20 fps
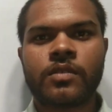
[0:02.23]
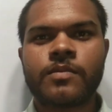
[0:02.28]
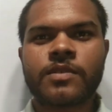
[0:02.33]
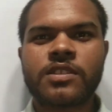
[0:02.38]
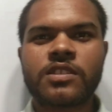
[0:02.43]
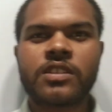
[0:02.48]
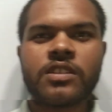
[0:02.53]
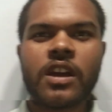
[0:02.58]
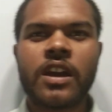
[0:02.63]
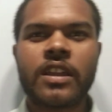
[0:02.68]

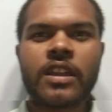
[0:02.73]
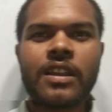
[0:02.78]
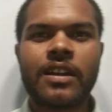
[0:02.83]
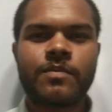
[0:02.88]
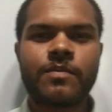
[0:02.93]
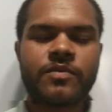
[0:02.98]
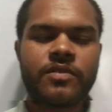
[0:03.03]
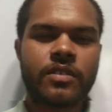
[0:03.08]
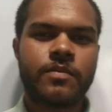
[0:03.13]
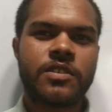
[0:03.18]
नमस्कार
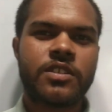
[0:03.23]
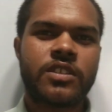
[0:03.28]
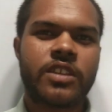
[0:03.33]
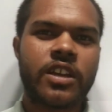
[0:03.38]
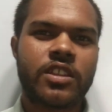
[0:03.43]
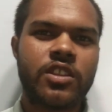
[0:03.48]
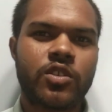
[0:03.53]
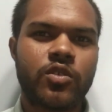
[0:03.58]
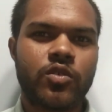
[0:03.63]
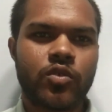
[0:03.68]
आप सभी
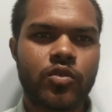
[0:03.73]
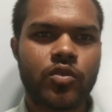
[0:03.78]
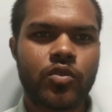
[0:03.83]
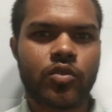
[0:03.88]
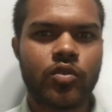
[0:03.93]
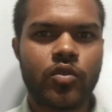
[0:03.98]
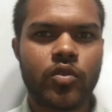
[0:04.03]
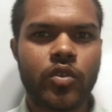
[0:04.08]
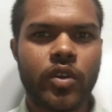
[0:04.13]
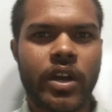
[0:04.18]
साथियों
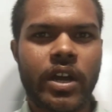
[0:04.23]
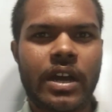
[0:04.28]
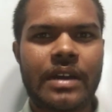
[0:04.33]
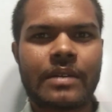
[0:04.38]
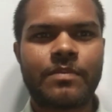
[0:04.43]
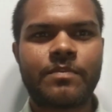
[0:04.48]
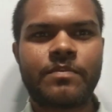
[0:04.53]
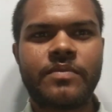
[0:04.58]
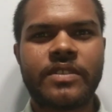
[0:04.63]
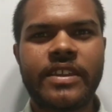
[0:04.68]
को
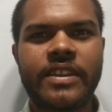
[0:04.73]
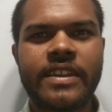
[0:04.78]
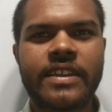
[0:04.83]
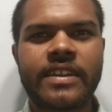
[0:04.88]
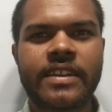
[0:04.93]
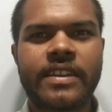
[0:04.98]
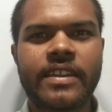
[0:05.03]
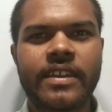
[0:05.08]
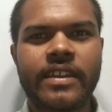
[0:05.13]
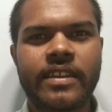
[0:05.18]
आप
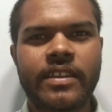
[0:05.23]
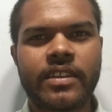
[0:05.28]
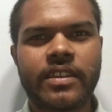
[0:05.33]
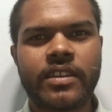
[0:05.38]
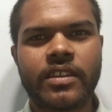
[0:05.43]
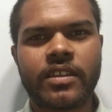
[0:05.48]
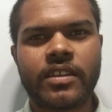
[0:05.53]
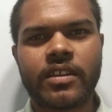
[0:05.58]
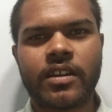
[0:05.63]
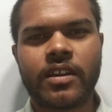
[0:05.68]
देख रहे
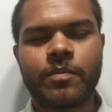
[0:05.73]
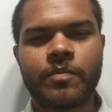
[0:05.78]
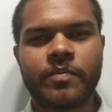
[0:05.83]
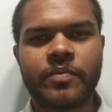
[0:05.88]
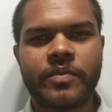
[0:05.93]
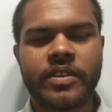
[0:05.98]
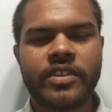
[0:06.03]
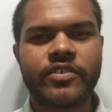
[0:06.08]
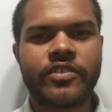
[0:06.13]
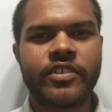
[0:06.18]
हैं
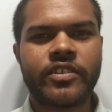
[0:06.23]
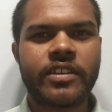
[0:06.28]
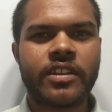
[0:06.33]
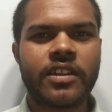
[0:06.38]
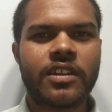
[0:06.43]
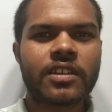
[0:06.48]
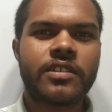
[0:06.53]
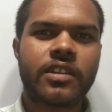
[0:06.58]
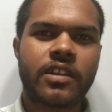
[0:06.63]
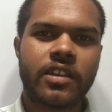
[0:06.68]
अपने
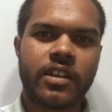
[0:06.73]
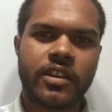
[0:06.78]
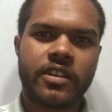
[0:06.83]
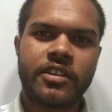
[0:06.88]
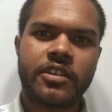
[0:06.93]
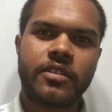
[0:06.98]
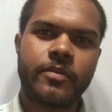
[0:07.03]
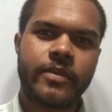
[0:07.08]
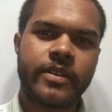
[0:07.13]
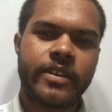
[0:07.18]
चैनल
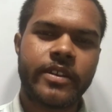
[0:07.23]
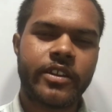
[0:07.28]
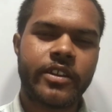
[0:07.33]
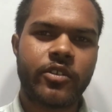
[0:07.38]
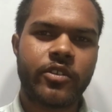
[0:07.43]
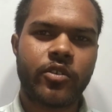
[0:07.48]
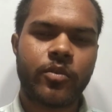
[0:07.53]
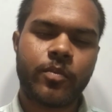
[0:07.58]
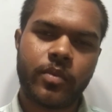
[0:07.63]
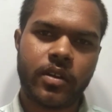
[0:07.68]

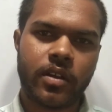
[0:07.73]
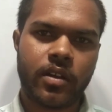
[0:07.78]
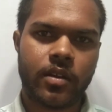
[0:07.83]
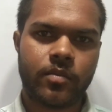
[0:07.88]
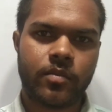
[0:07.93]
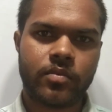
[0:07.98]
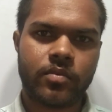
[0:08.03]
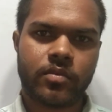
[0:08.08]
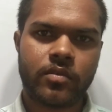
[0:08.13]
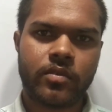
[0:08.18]
ट्रीटमेंट टॉप
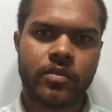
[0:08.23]
का